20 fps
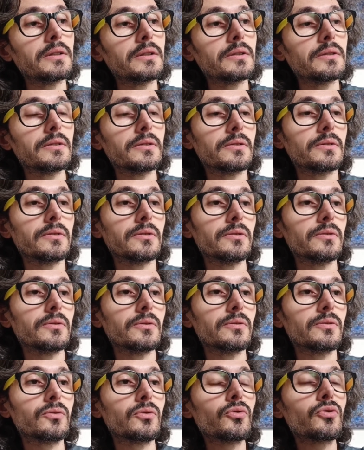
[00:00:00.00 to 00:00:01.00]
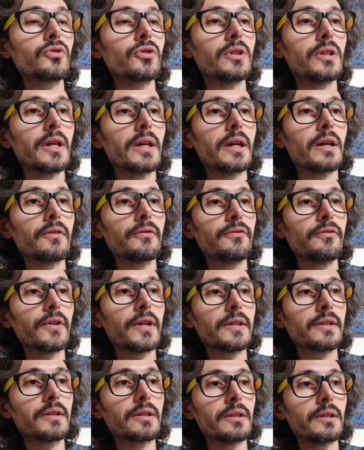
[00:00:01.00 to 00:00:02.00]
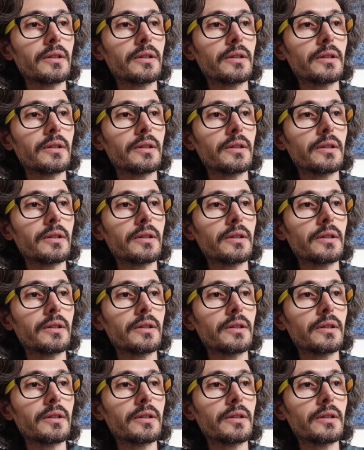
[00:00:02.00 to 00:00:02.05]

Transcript: euh, tout ce qui est en fait